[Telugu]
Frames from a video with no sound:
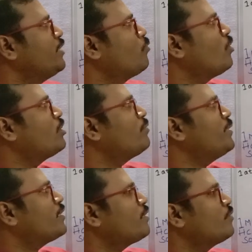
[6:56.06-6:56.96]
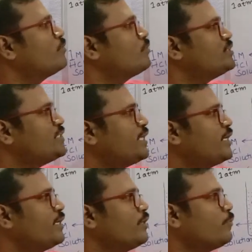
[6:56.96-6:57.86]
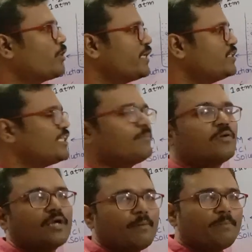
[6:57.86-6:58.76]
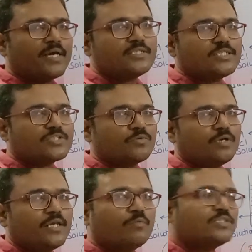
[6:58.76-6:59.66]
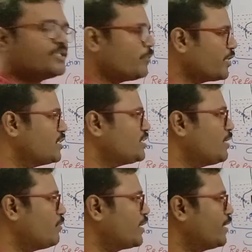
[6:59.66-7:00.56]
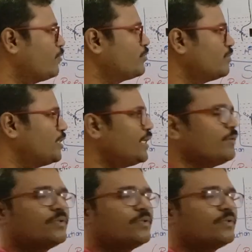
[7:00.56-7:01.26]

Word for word: ఈ వోల్ట్ మీటర్లో వచ్చే పొటెన్షియల్ మనం కంపేర్ చేసుకుంటే వచ్చే పొటెన్షియల్ మనకి ఏమవుతుందంటే